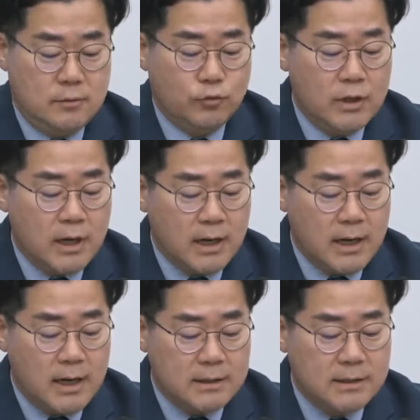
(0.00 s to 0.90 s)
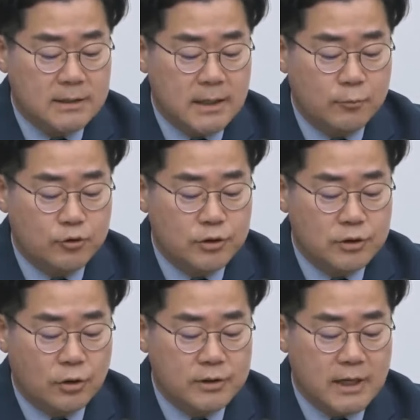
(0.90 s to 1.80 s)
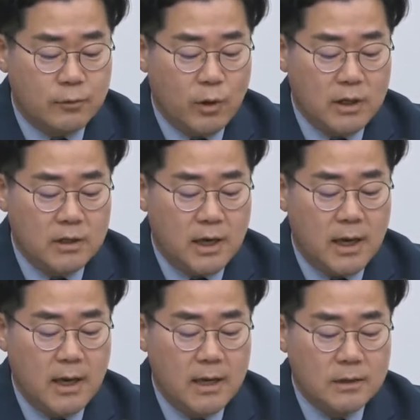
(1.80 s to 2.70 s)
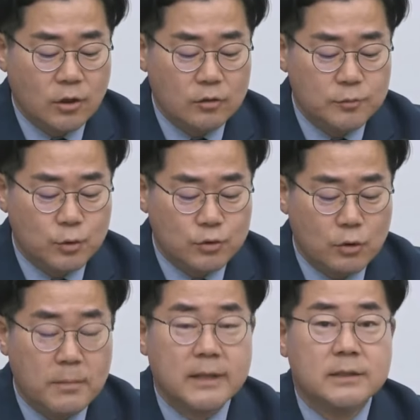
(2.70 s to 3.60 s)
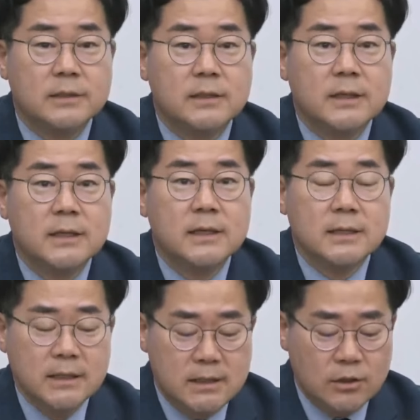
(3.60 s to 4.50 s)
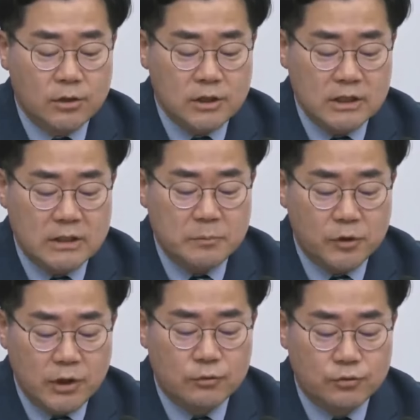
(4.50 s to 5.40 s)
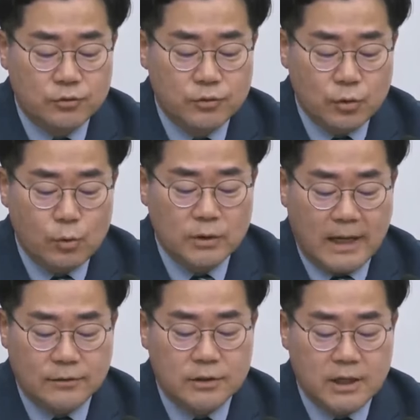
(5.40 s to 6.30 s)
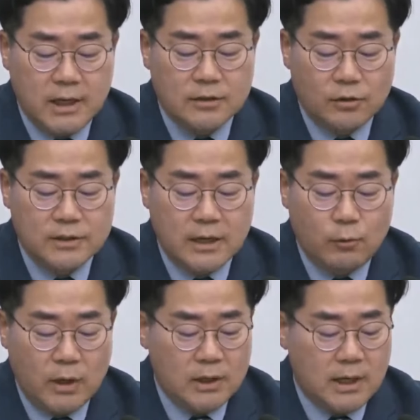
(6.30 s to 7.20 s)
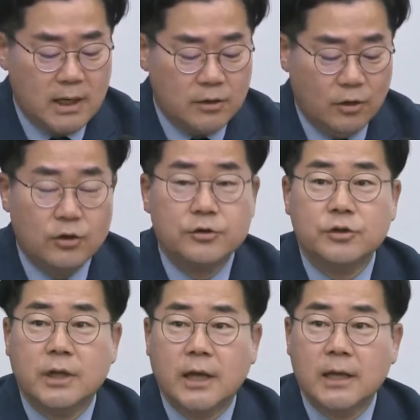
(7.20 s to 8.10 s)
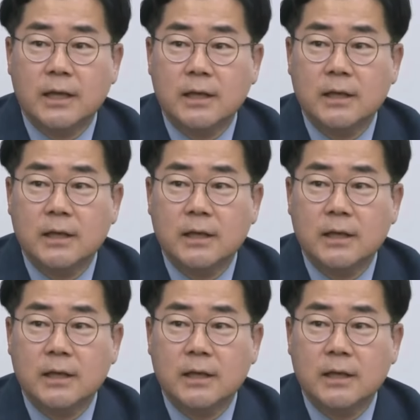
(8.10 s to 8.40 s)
우리나라가 G7 정상회의에 처음 초청받은 2020년 이후 총 5차례 정상회의가 열렸는데